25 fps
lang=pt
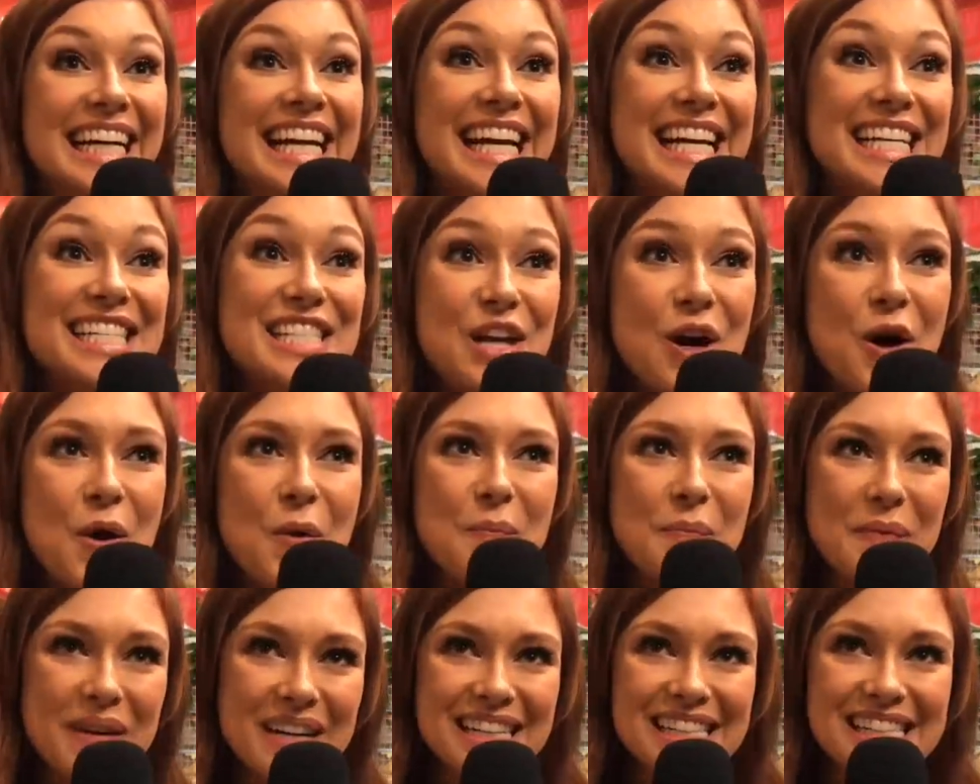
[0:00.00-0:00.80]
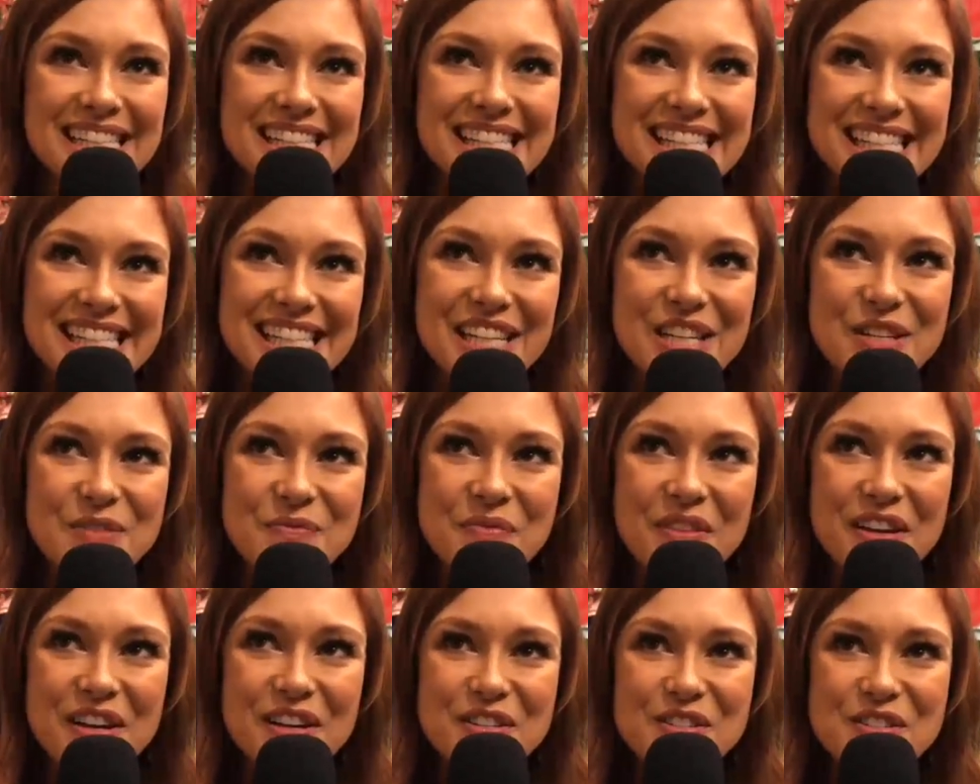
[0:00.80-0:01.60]
Esse romance,
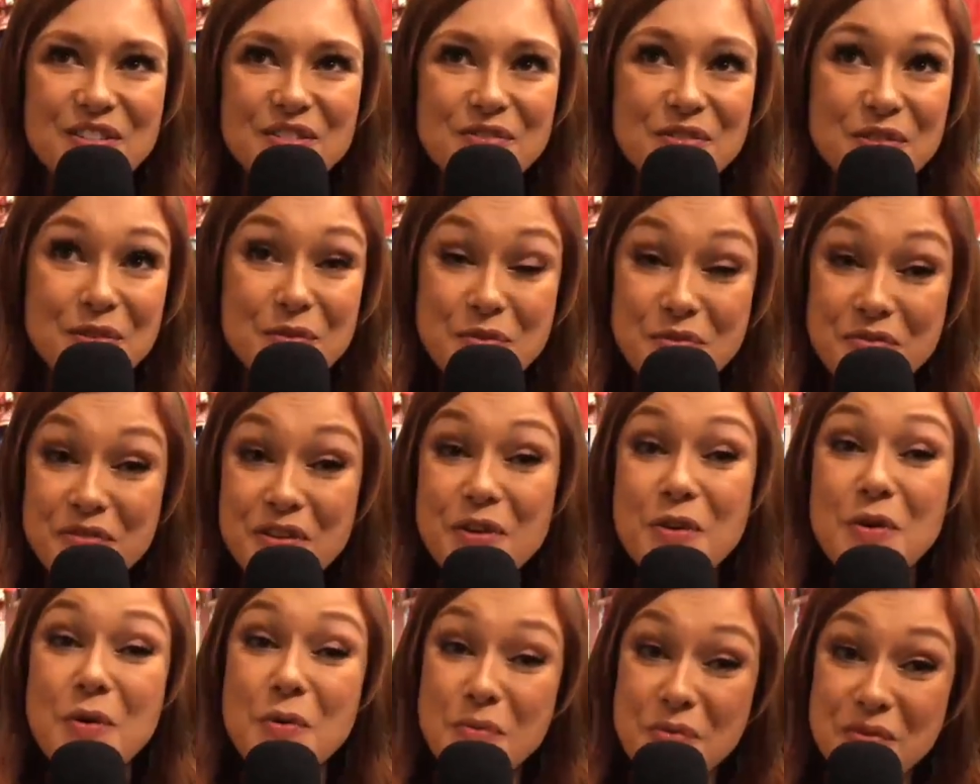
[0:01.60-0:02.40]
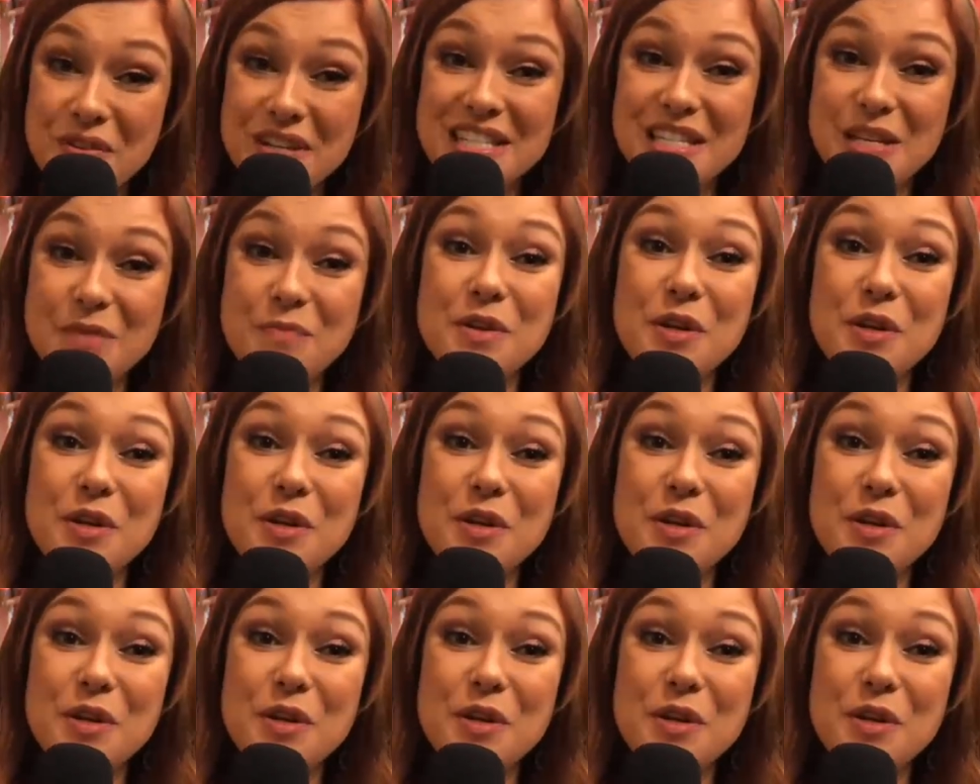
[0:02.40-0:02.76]
vamos ver como vai ser,